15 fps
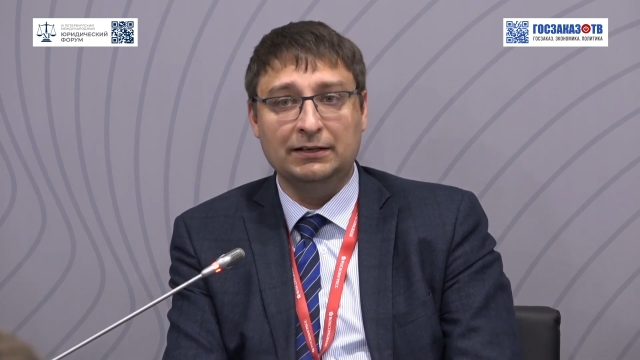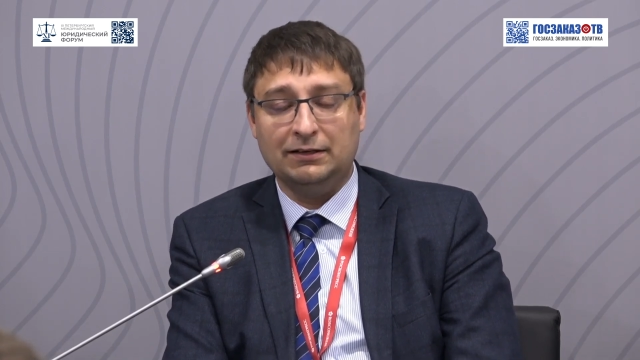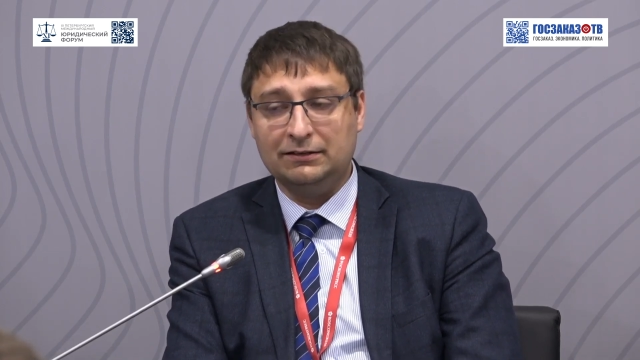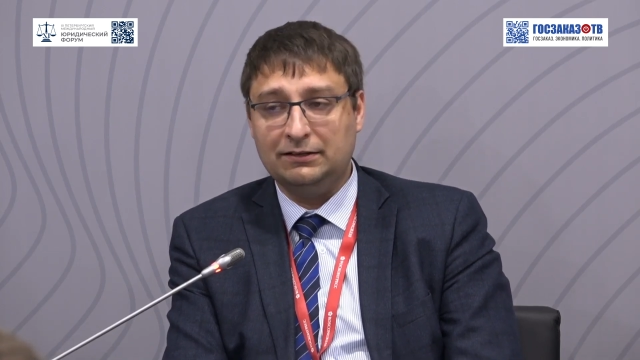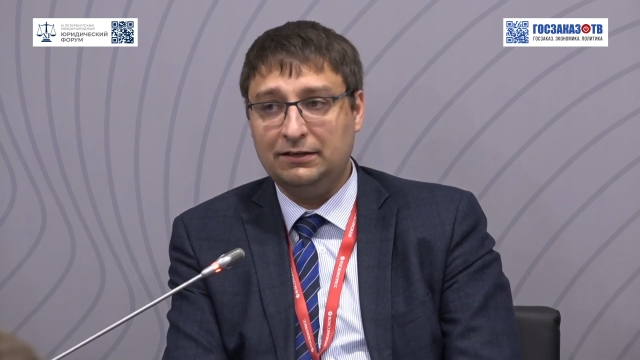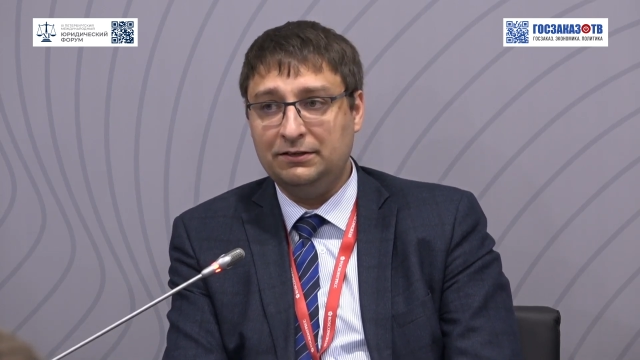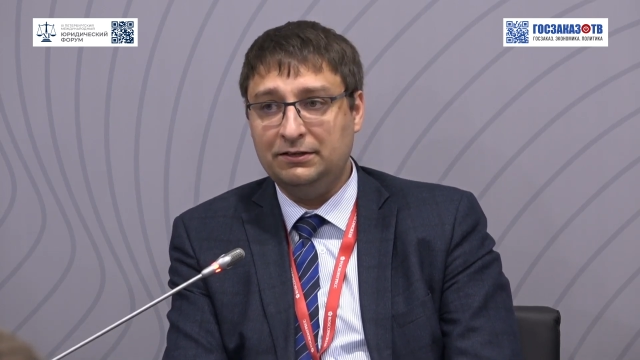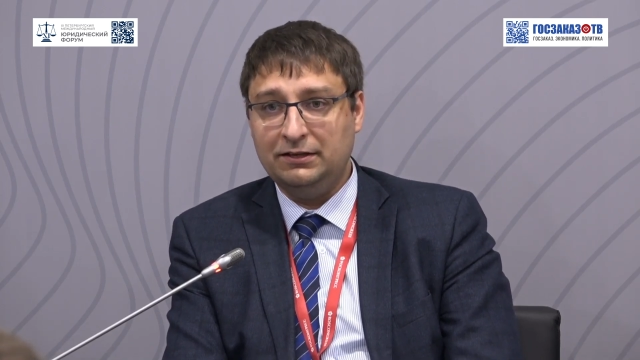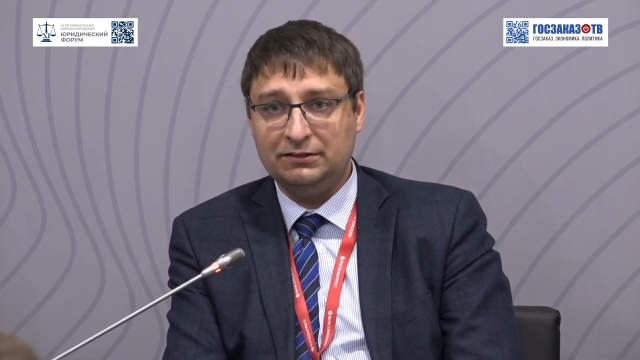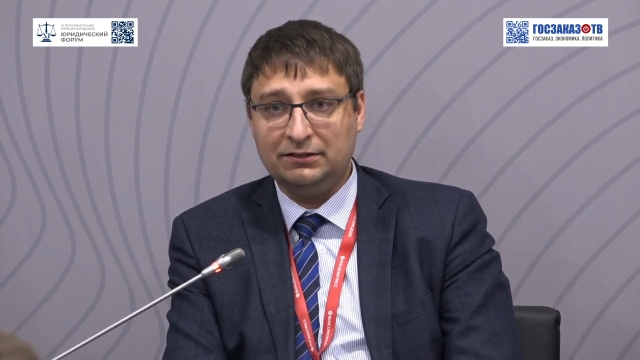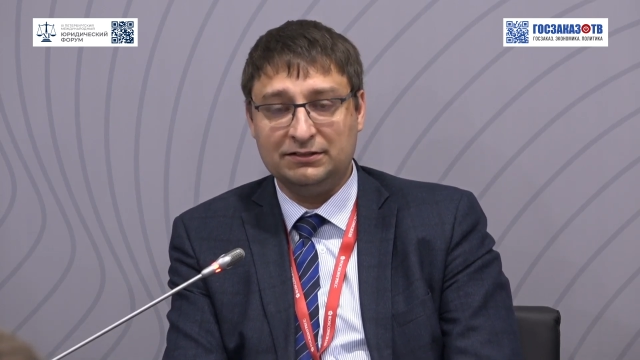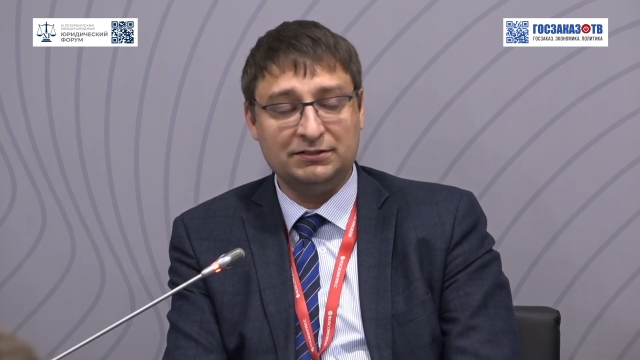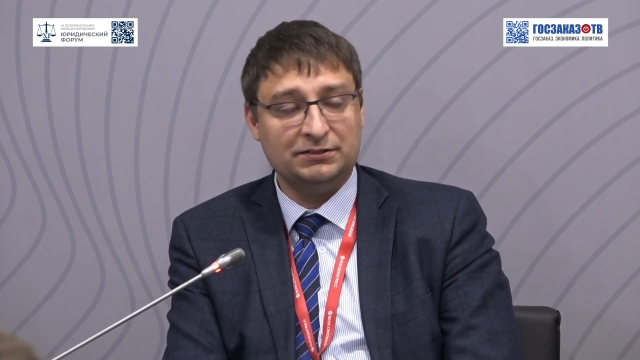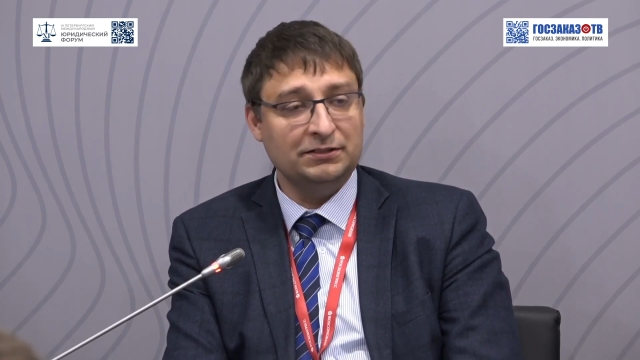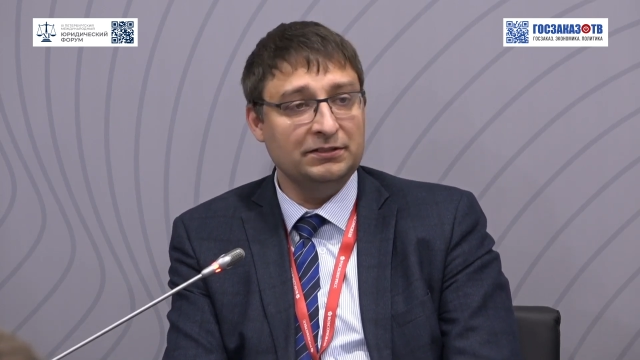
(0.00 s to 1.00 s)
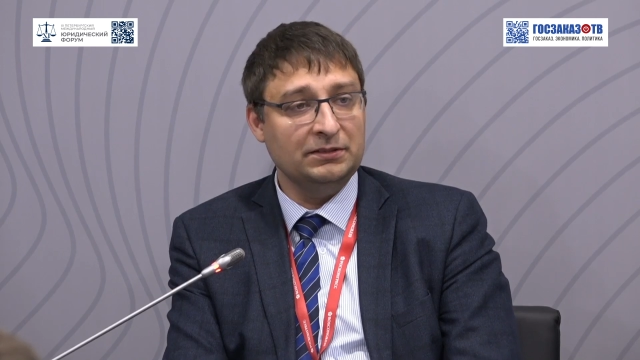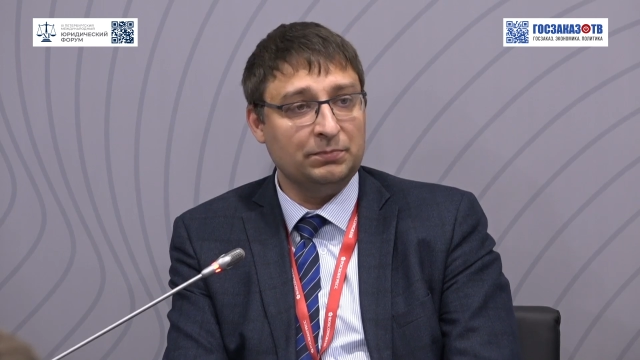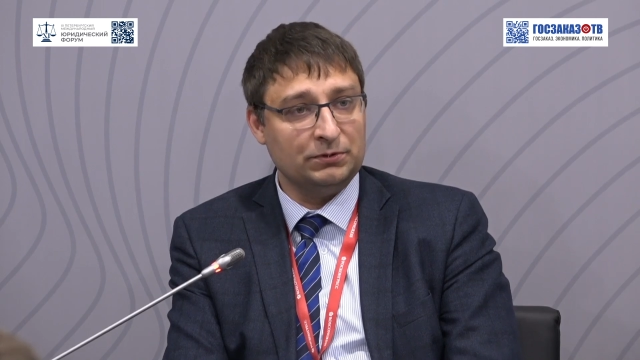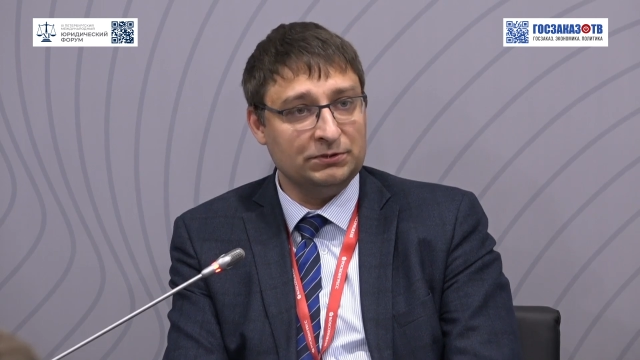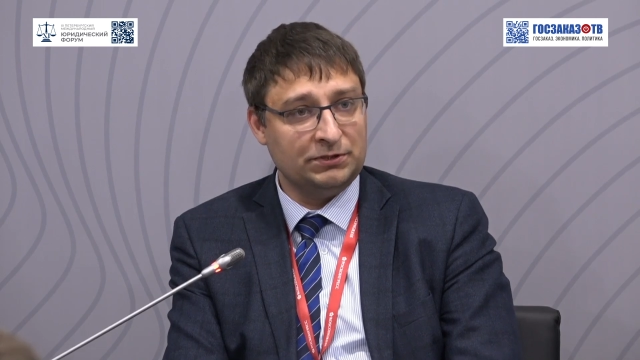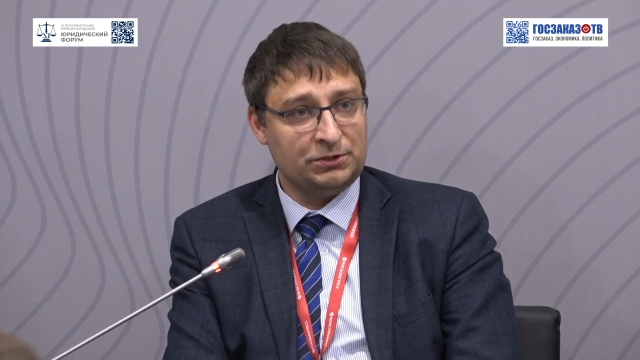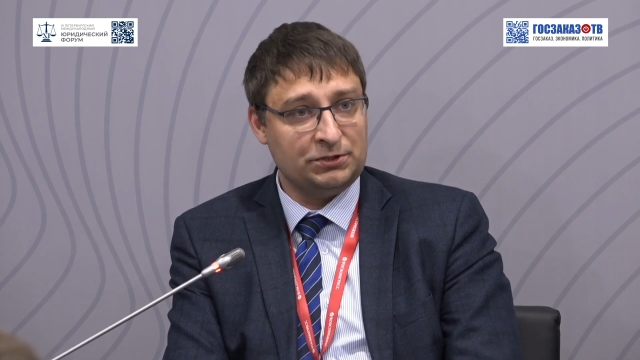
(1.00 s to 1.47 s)
Когда нередко стыдно
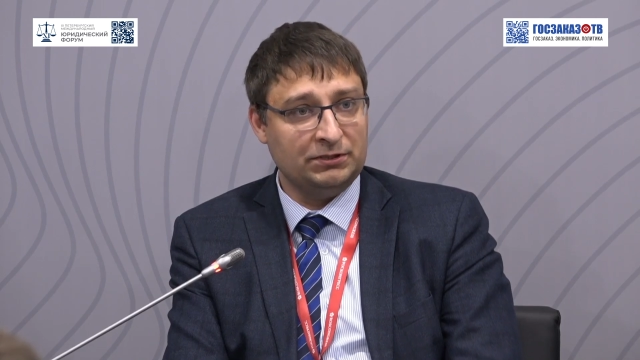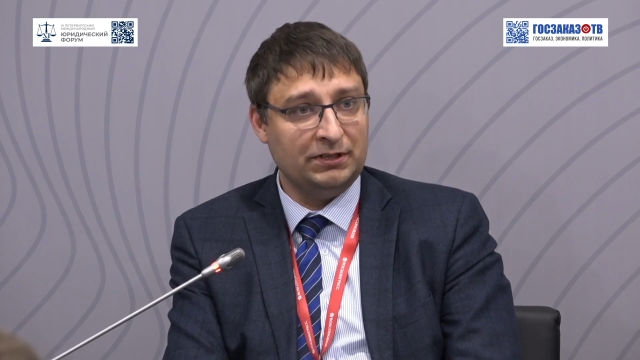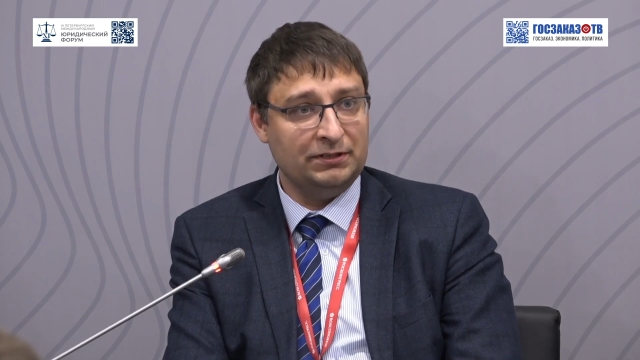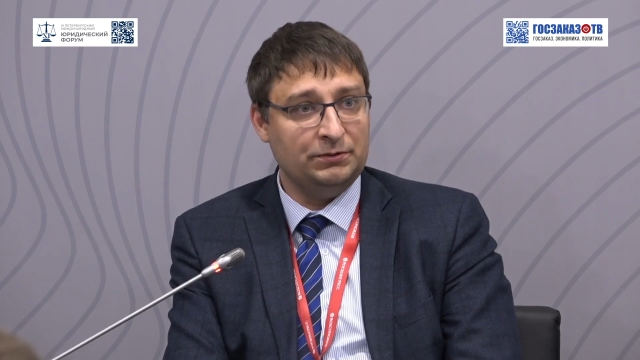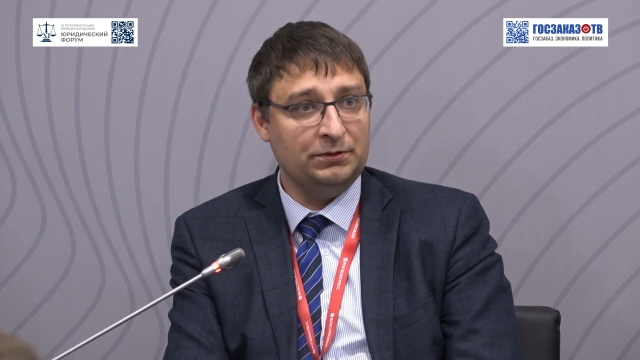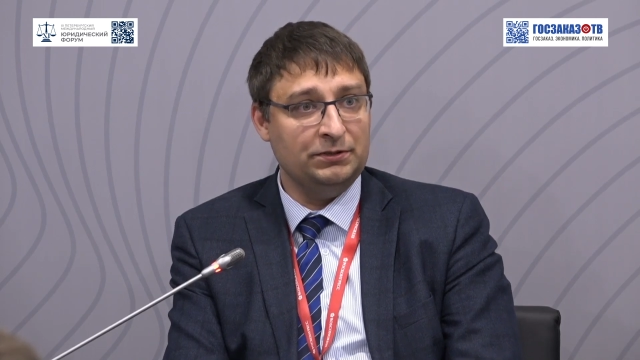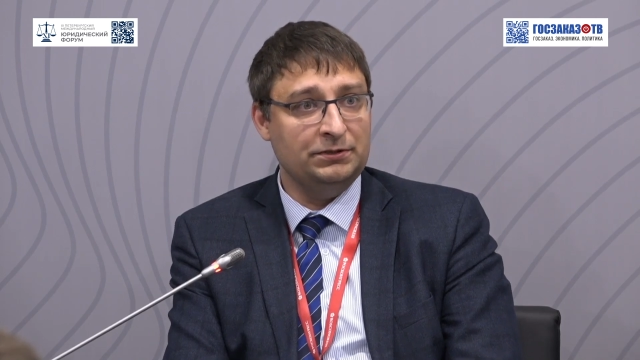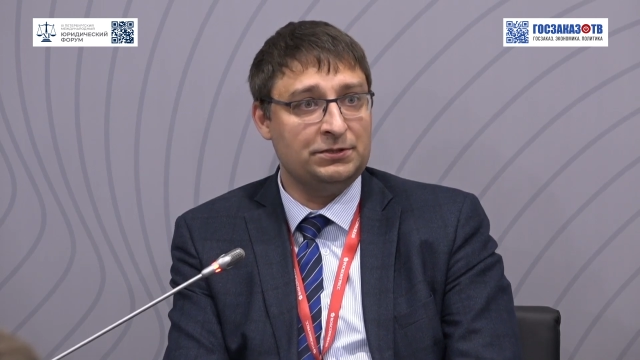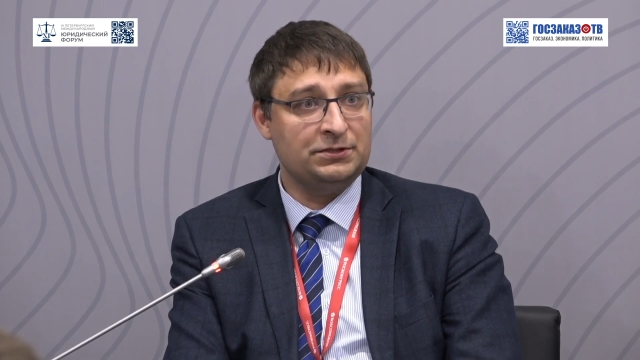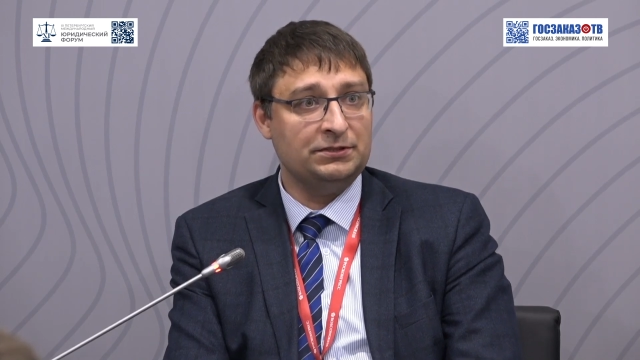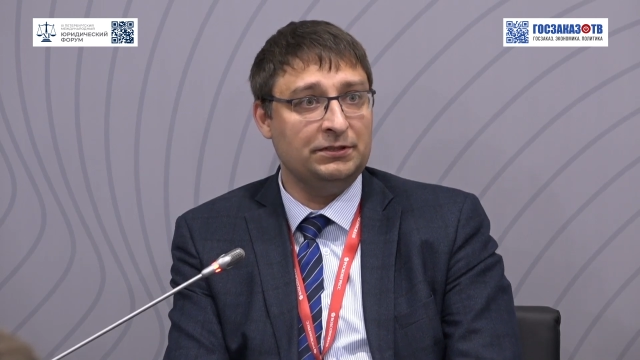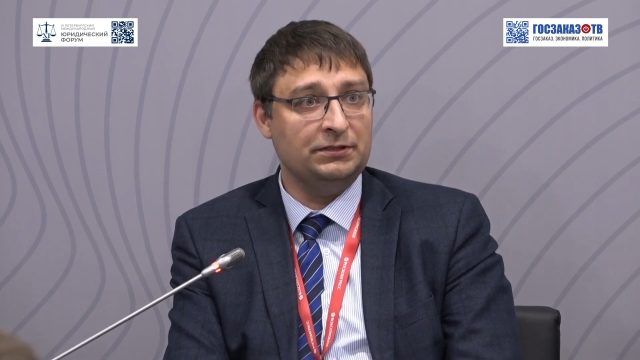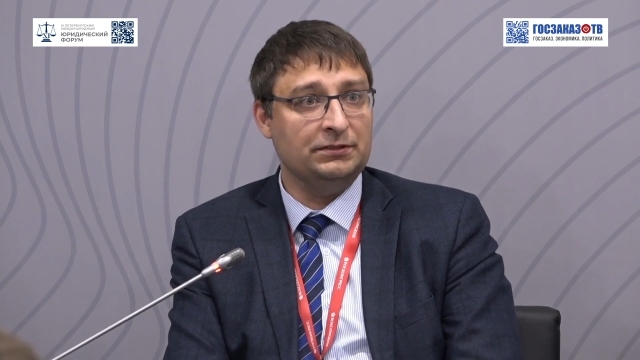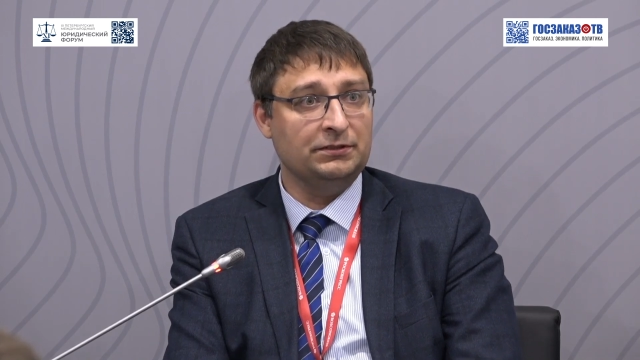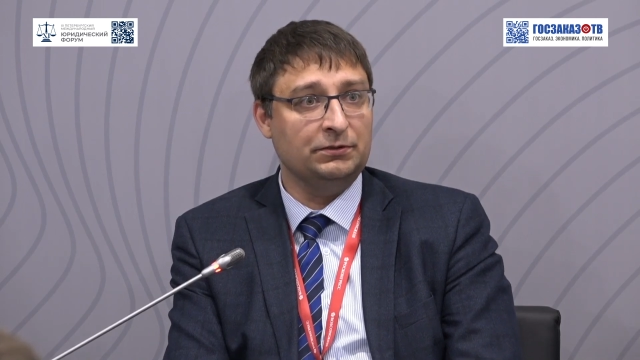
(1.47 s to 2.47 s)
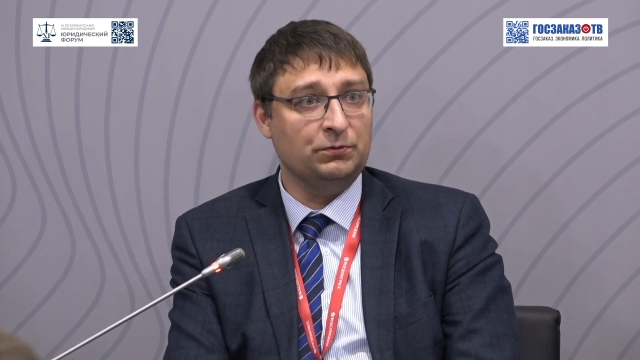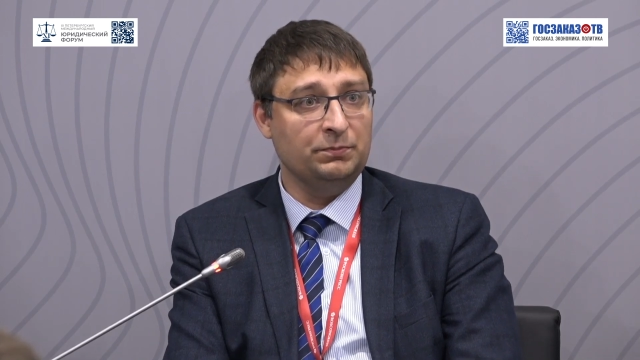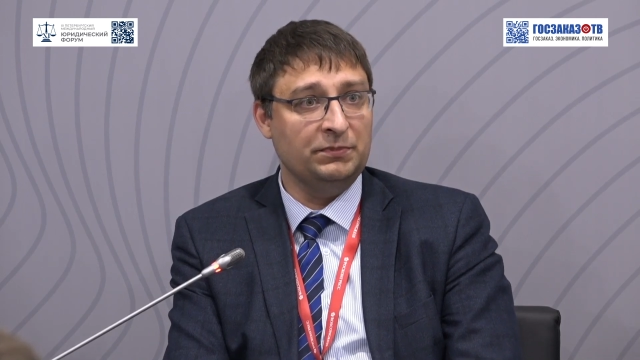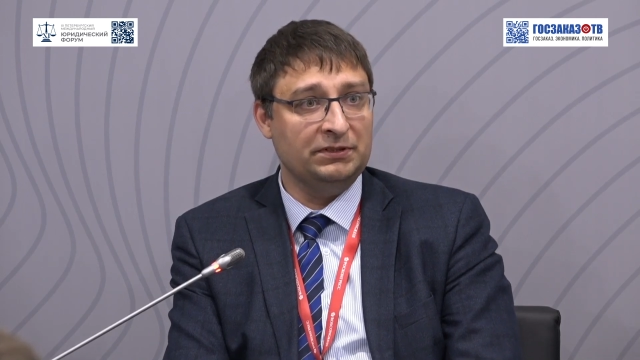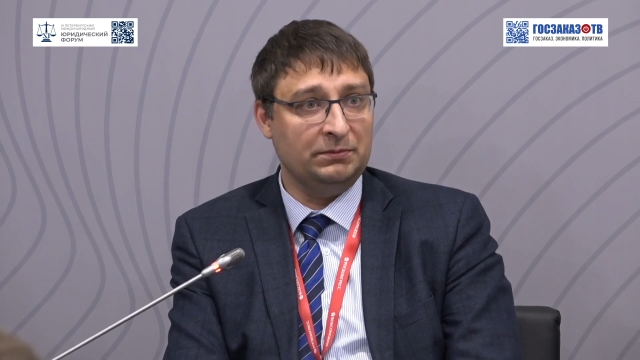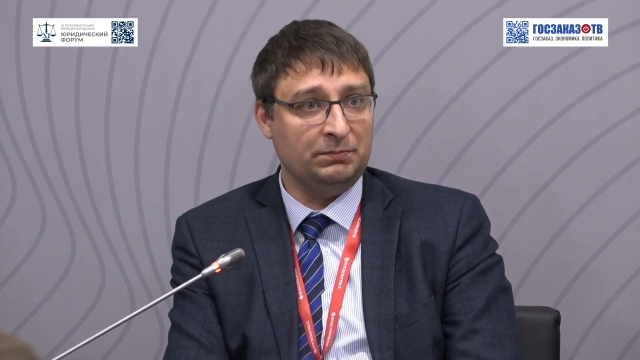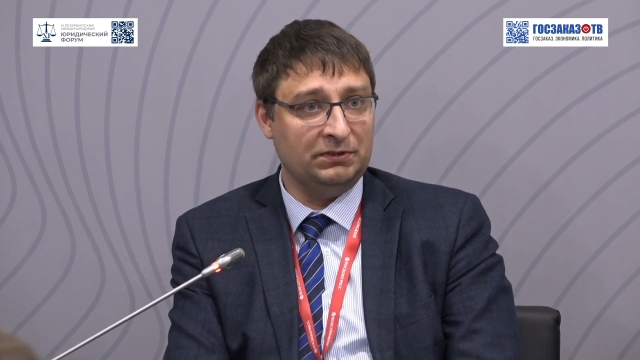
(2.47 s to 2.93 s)
просто читать юридические
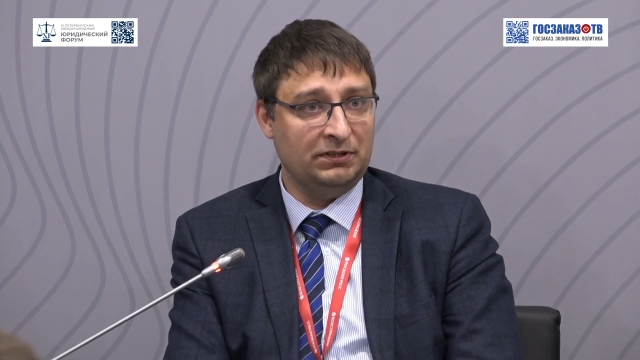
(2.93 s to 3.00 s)
документы,